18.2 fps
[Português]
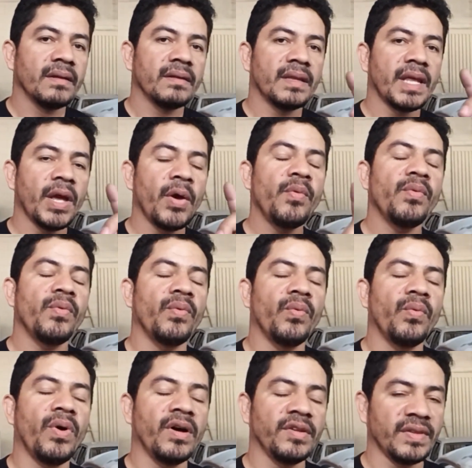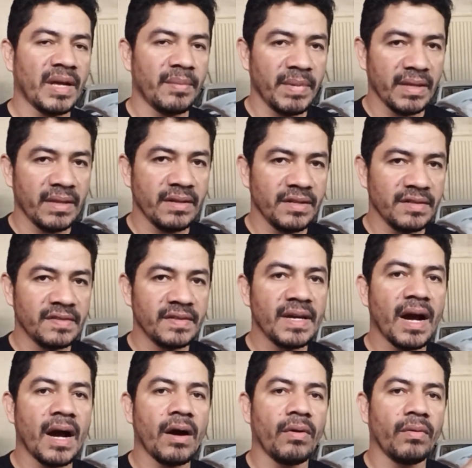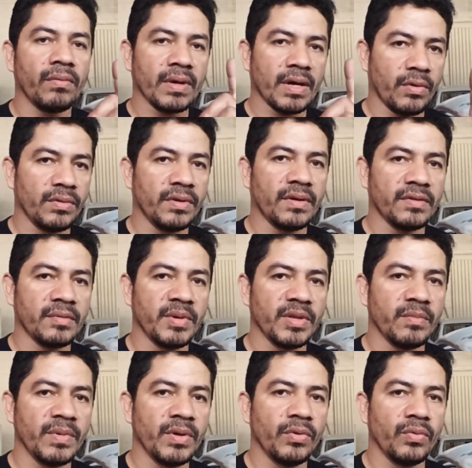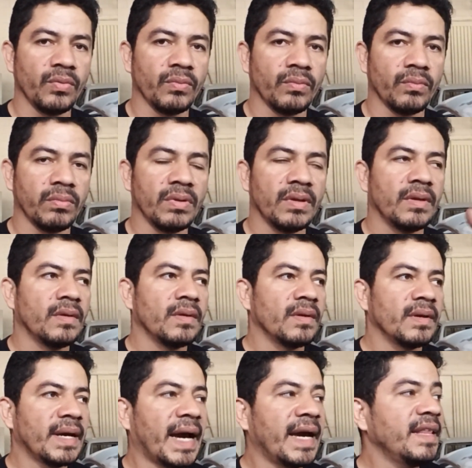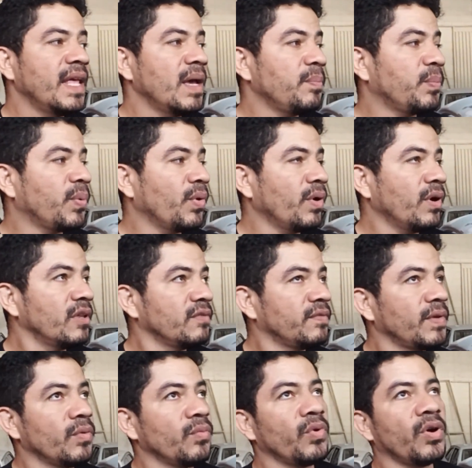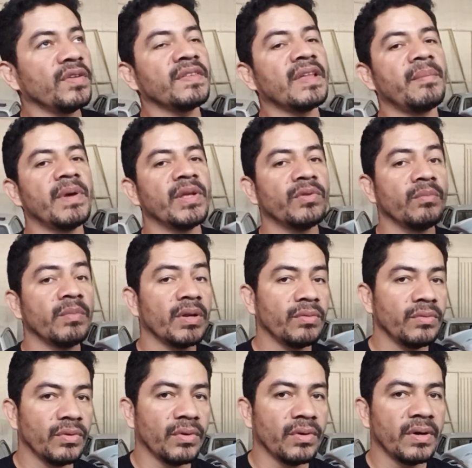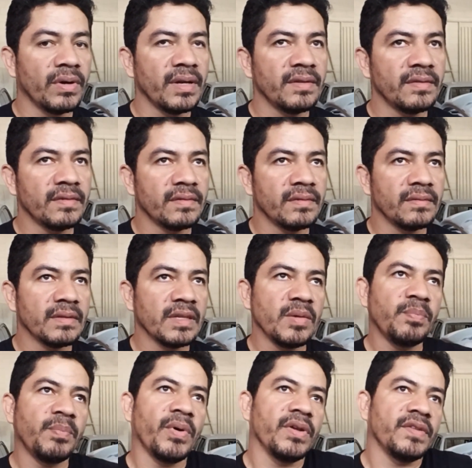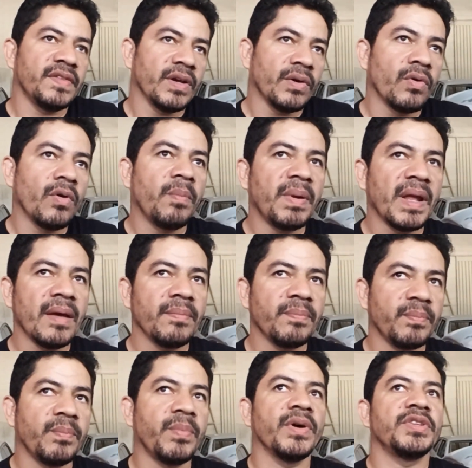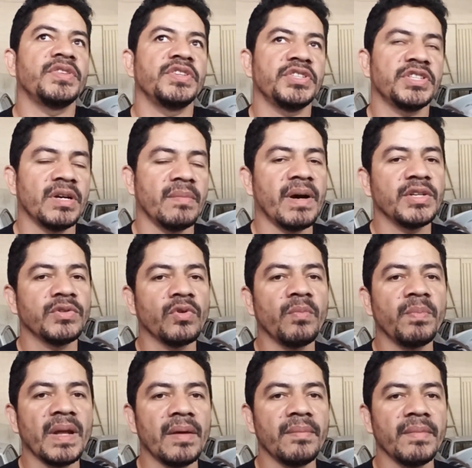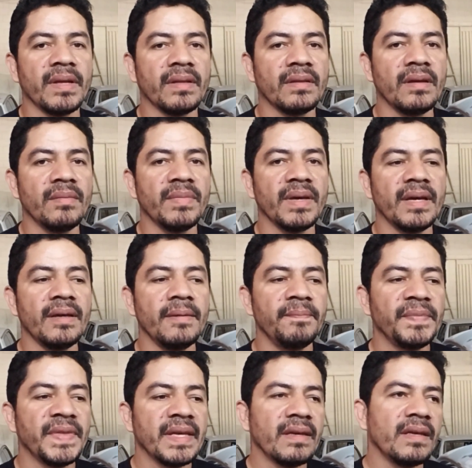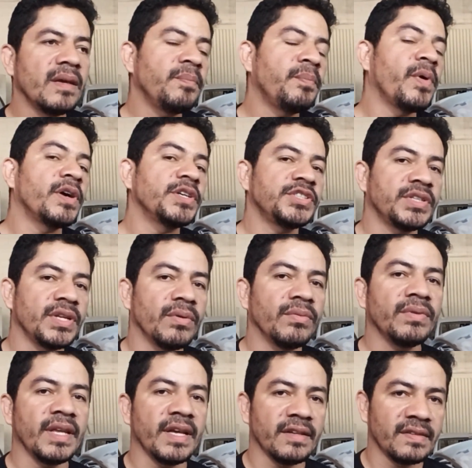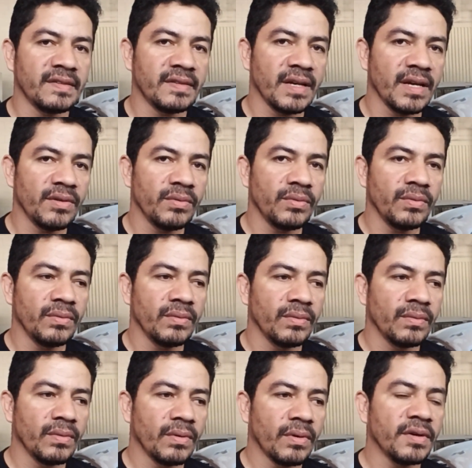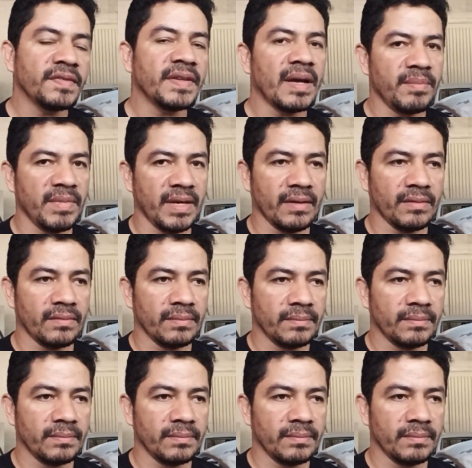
tem o orçamento inicial, que é o orçamento número 1. Um. Aí depois vem um orçamento número 2, que pode ser, pode ser chamado de complemento também, e pode ter um terceiro orçamento.